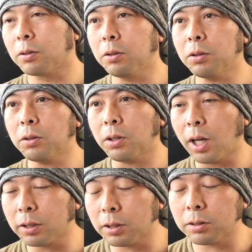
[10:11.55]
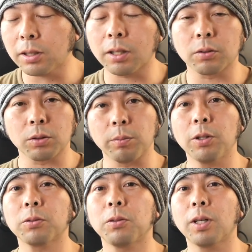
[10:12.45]
Google アシスタントに
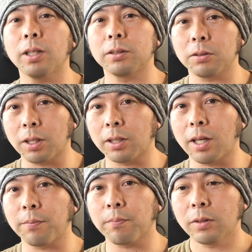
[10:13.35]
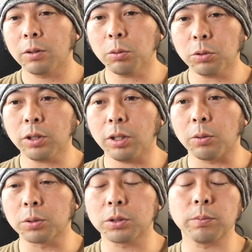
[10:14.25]
魅力を感じる方、え特
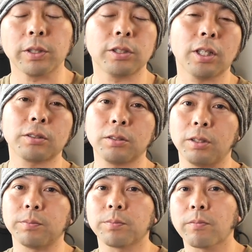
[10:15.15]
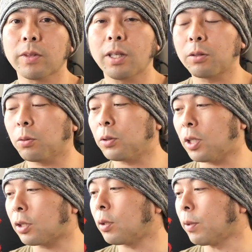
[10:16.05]
におすすめしやすいヘッドホン
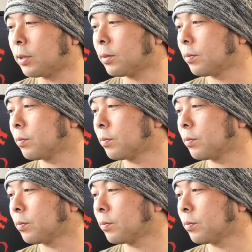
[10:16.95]
になってます。